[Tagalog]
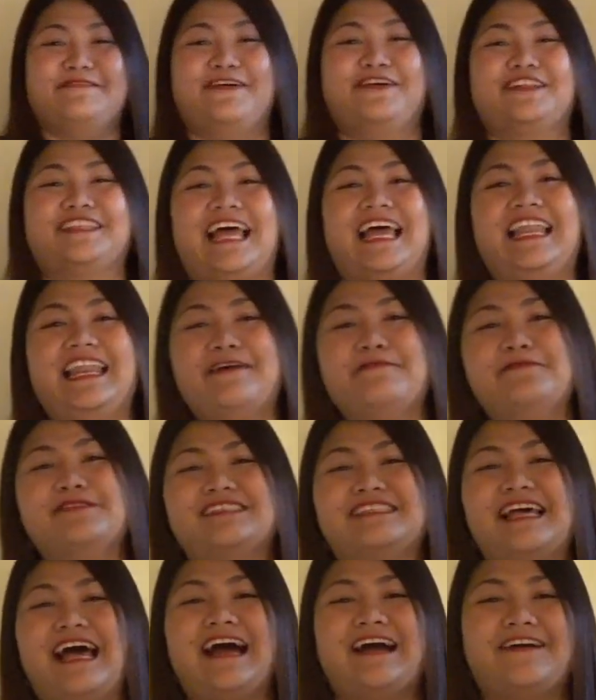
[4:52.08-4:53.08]
mga tana
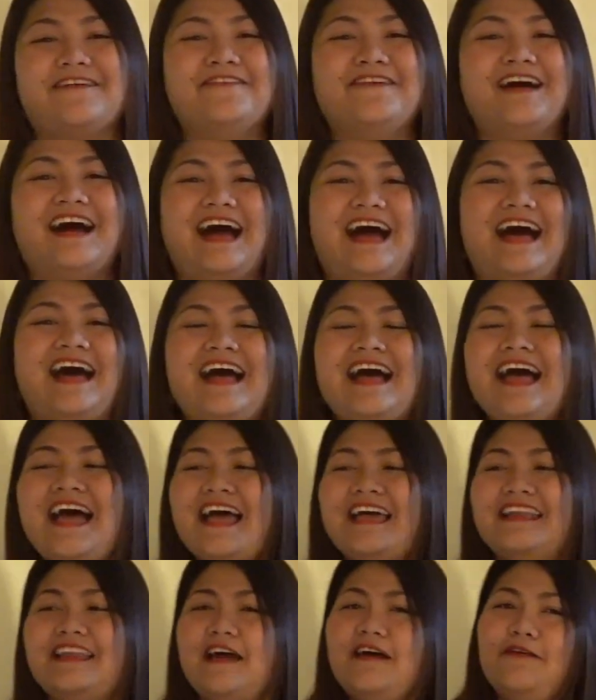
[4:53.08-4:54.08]
mo sa ako, ah,
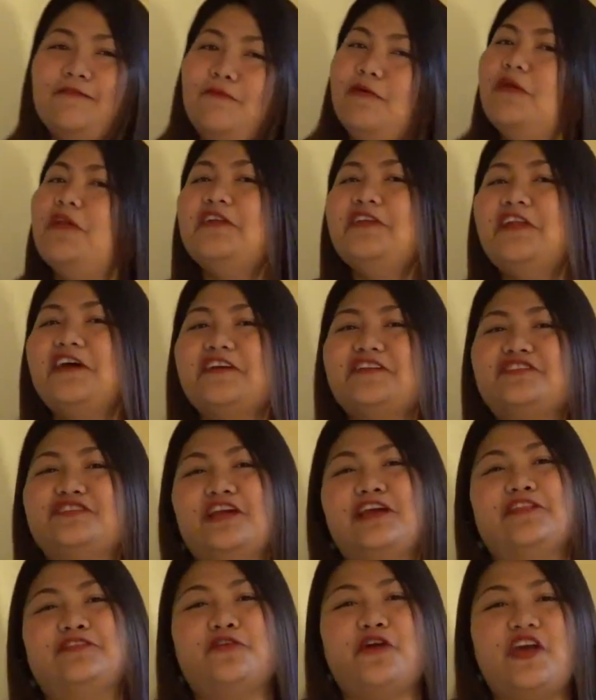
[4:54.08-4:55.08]
na wala lagi
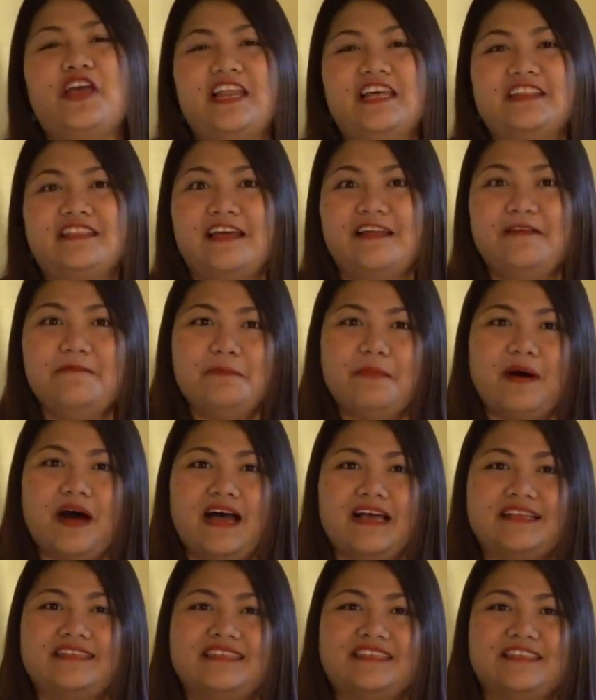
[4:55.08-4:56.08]
siya toilet and
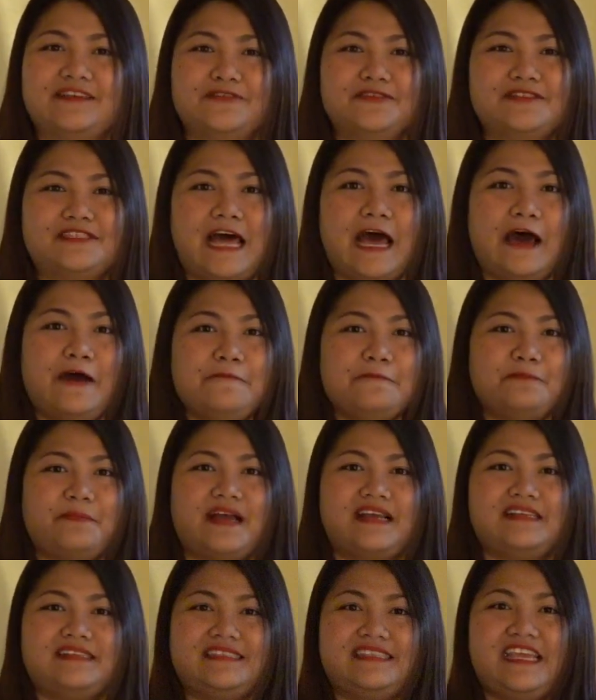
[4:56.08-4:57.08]
bathroom. So, saan
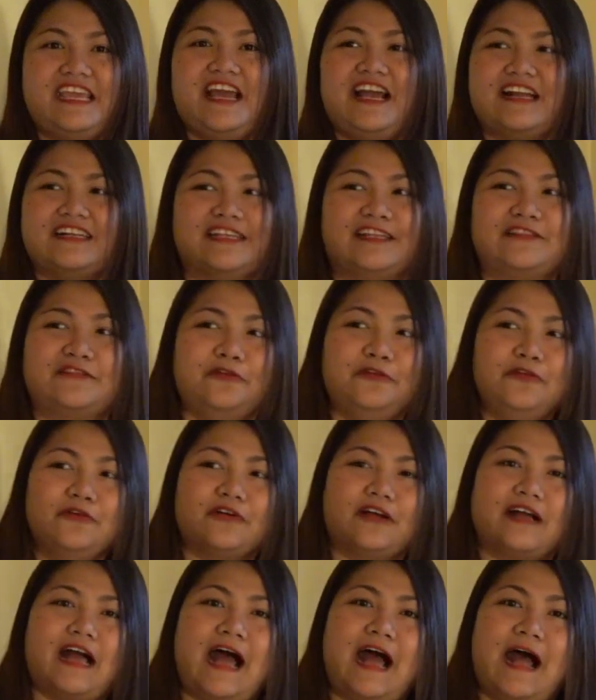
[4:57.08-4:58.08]
pag CR sa
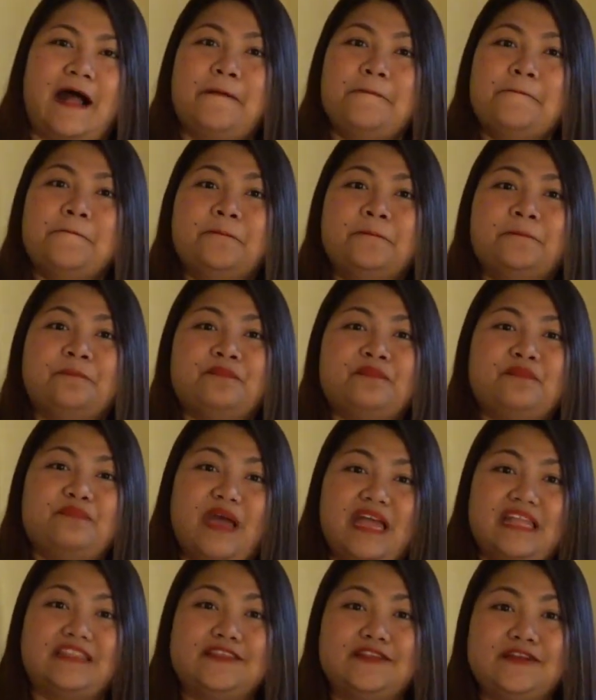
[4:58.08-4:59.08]
tulong ka
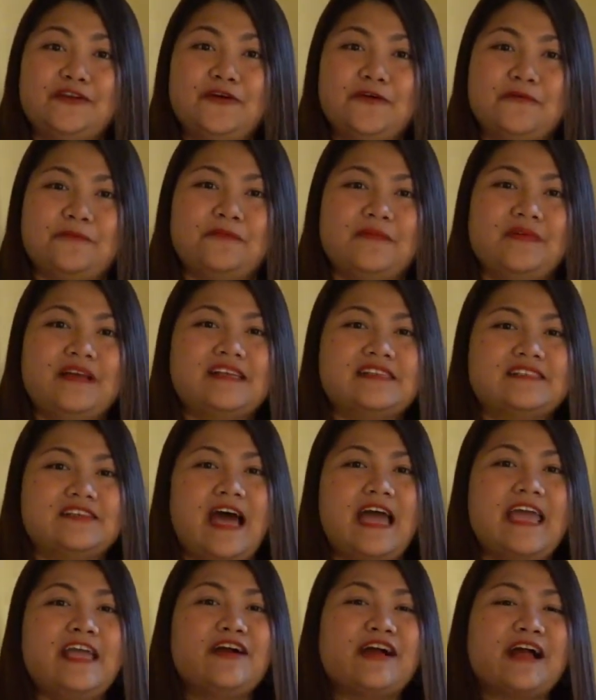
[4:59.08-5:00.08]
bedroom. So
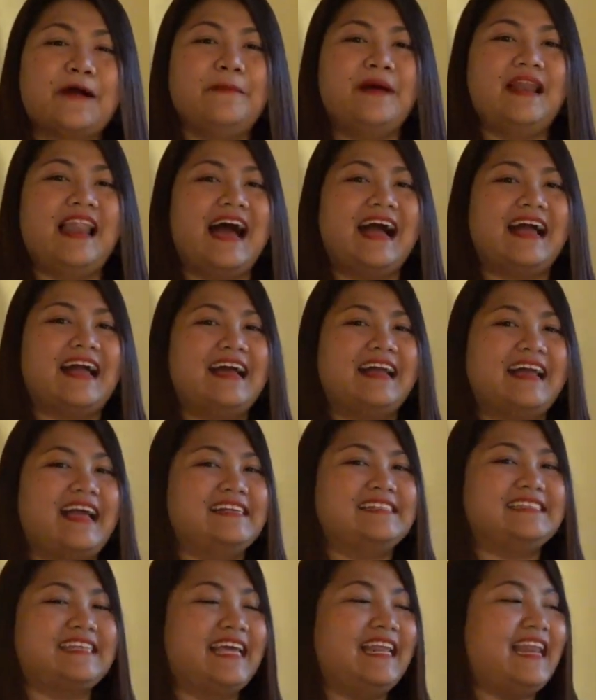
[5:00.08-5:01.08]
ayaw ka
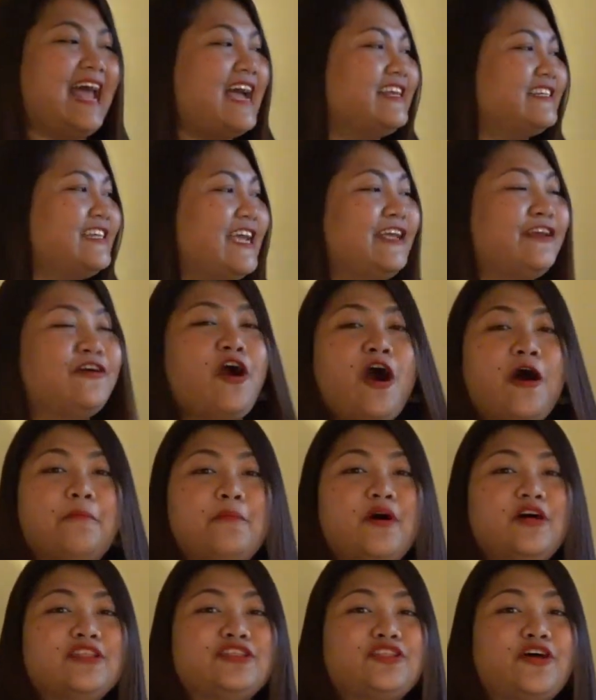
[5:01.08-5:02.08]
guys, kaya na siya common